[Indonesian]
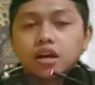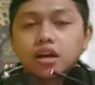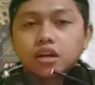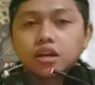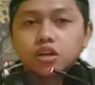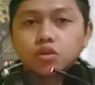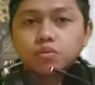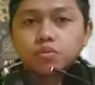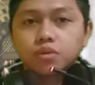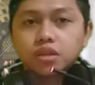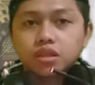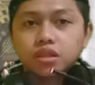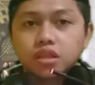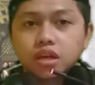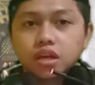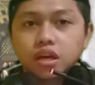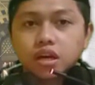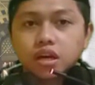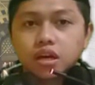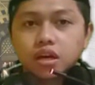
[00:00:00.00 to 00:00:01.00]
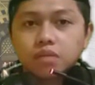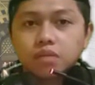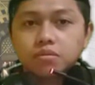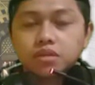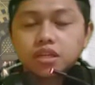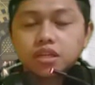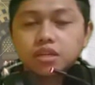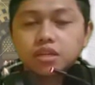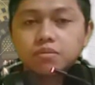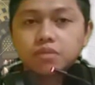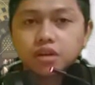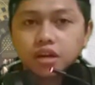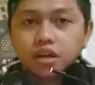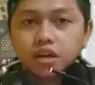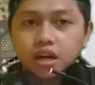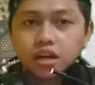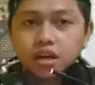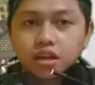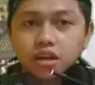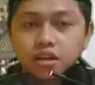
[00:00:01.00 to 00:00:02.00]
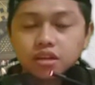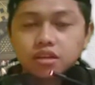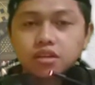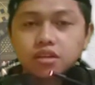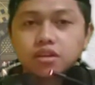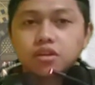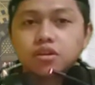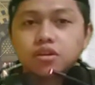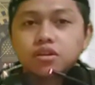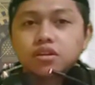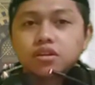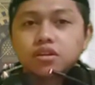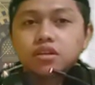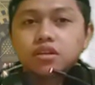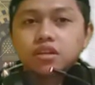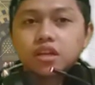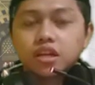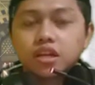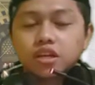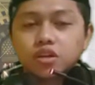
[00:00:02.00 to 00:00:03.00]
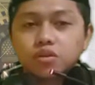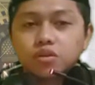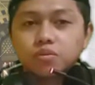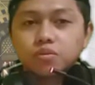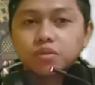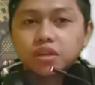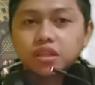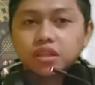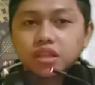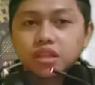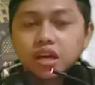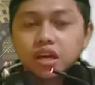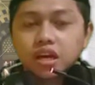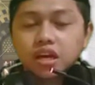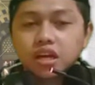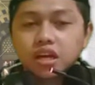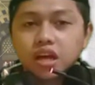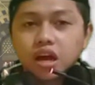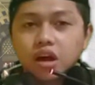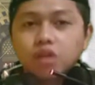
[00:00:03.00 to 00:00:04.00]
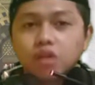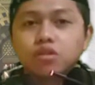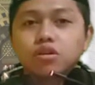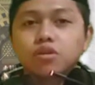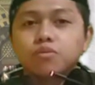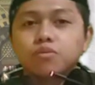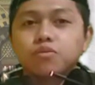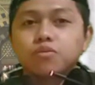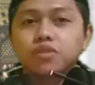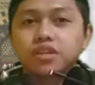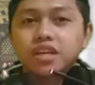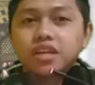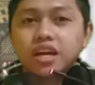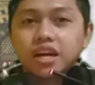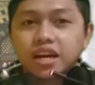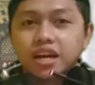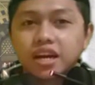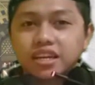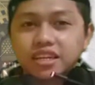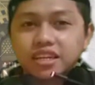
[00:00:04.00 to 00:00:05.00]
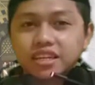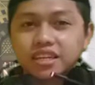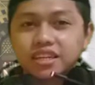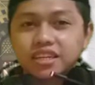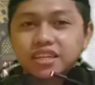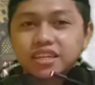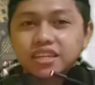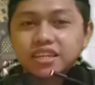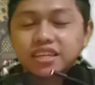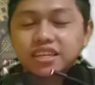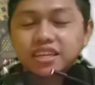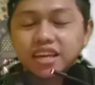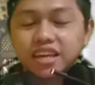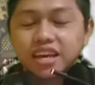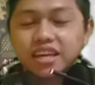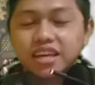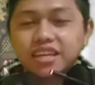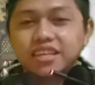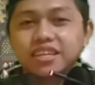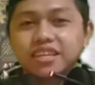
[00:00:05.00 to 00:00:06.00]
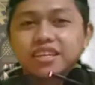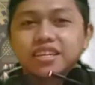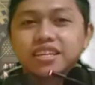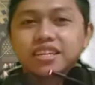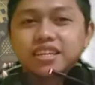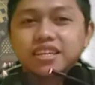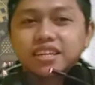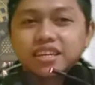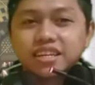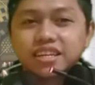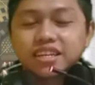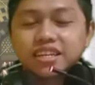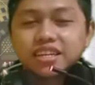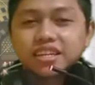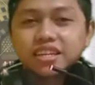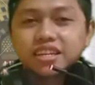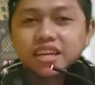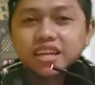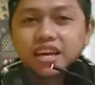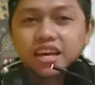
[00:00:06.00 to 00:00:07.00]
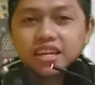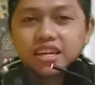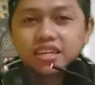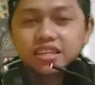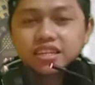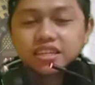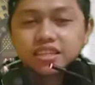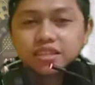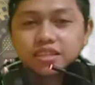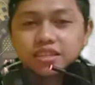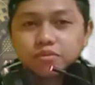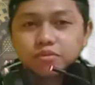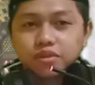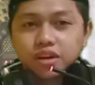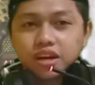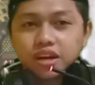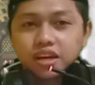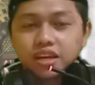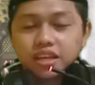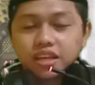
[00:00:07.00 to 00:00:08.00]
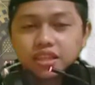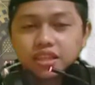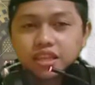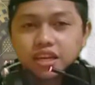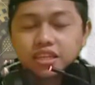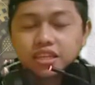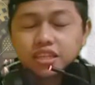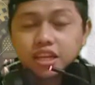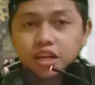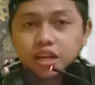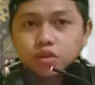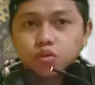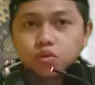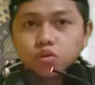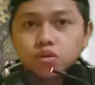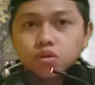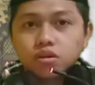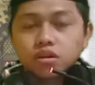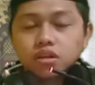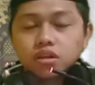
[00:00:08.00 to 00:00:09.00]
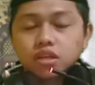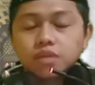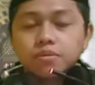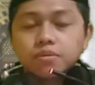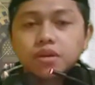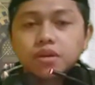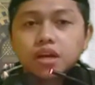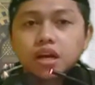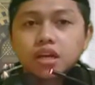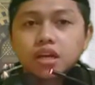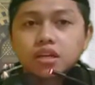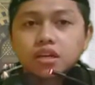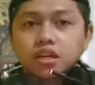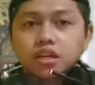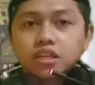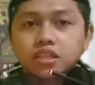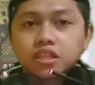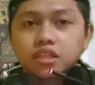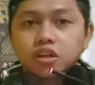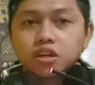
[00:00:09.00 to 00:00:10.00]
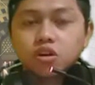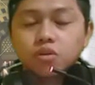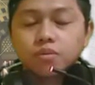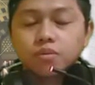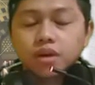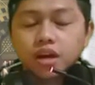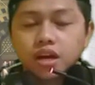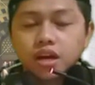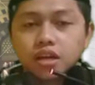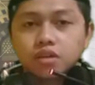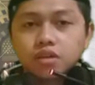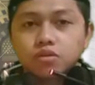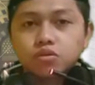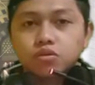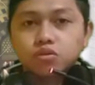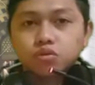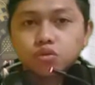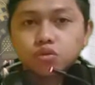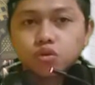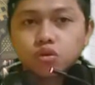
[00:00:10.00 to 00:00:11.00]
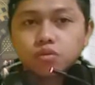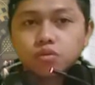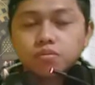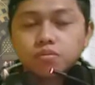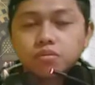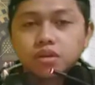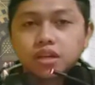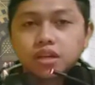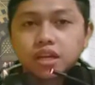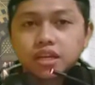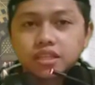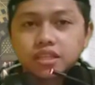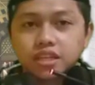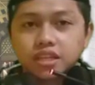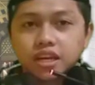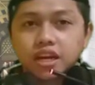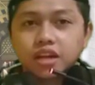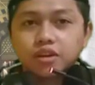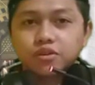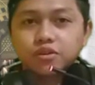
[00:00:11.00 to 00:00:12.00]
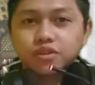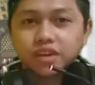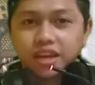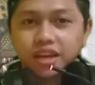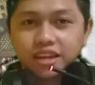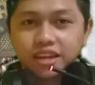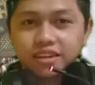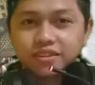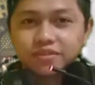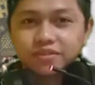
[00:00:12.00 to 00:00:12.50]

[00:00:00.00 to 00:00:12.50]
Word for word: hidup kita menjadi berkah dan hidup kita Allah muliakan ya. Dan semoga kita selalu diberikan keistiqomahan untuk belajar Al-Qur'an.